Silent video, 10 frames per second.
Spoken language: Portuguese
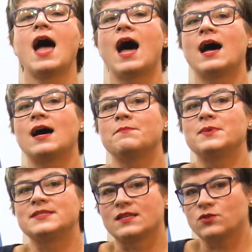a
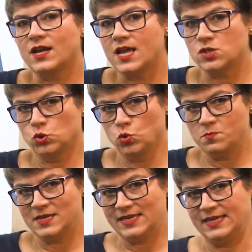pesquisadora
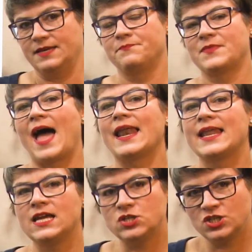resume que,
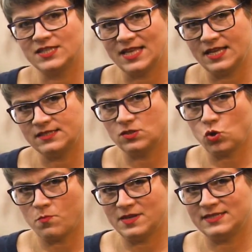além de interesses
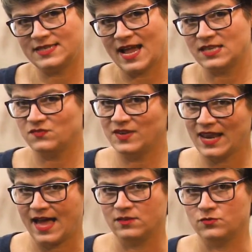comerciais
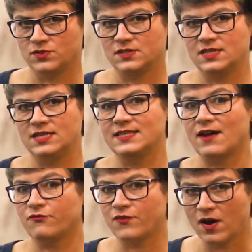velados e
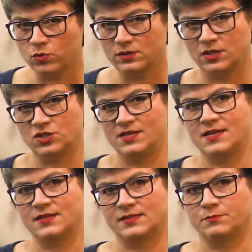da falta de
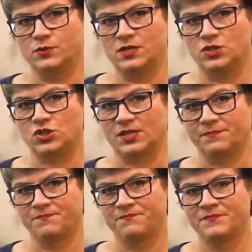liderança política,
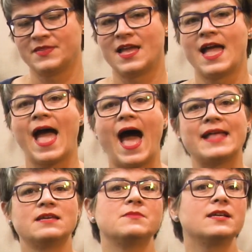
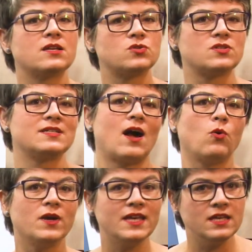a demanda
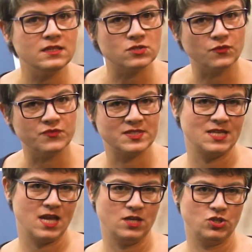social
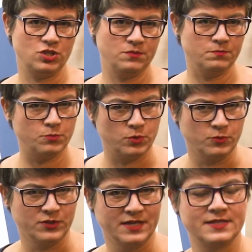insuficiente por
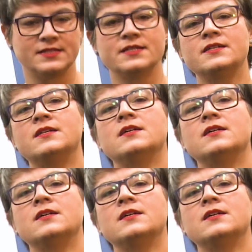mudança